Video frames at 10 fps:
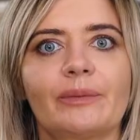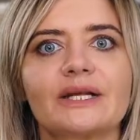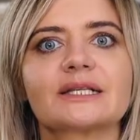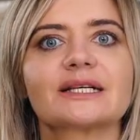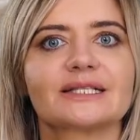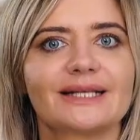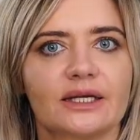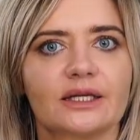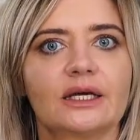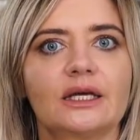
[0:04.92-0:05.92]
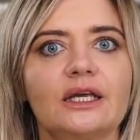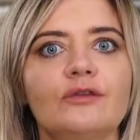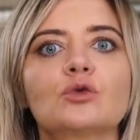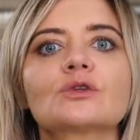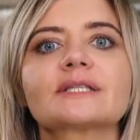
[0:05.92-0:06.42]
при создании и
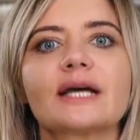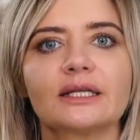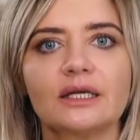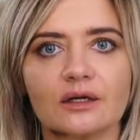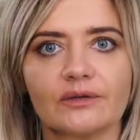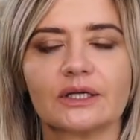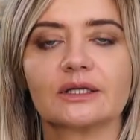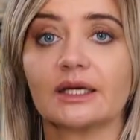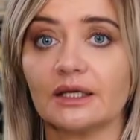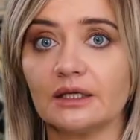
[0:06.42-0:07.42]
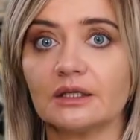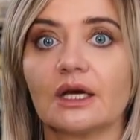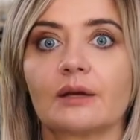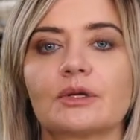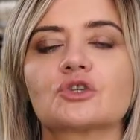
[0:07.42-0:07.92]
функционировании таких
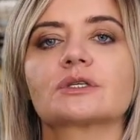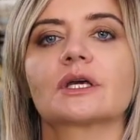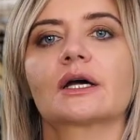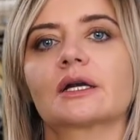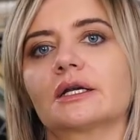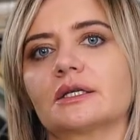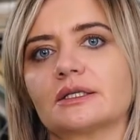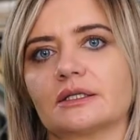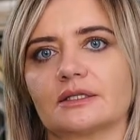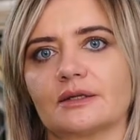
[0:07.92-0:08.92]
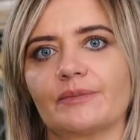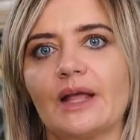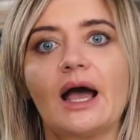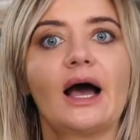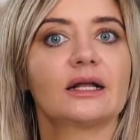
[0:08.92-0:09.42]
некоммерческих организаций?
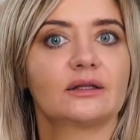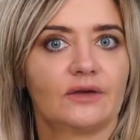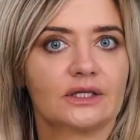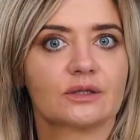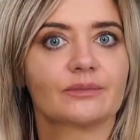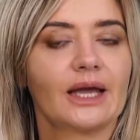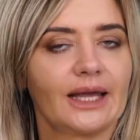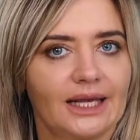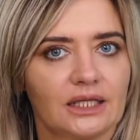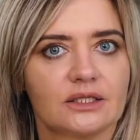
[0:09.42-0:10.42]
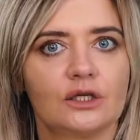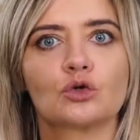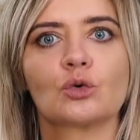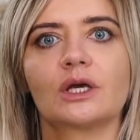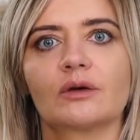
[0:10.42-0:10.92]
Ответим на эти и
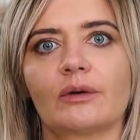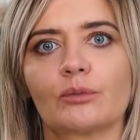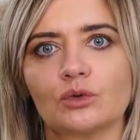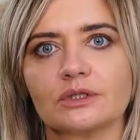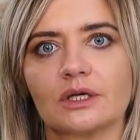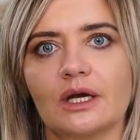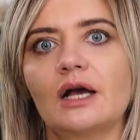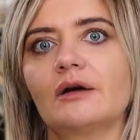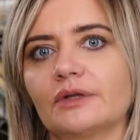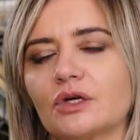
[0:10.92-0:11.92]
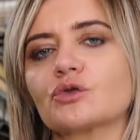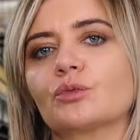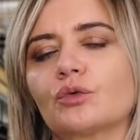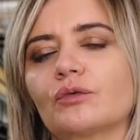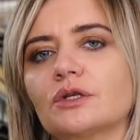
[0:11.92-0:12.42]
другие вопросы в нашем
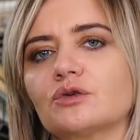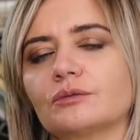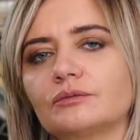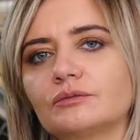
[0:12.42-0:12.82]
новом видео.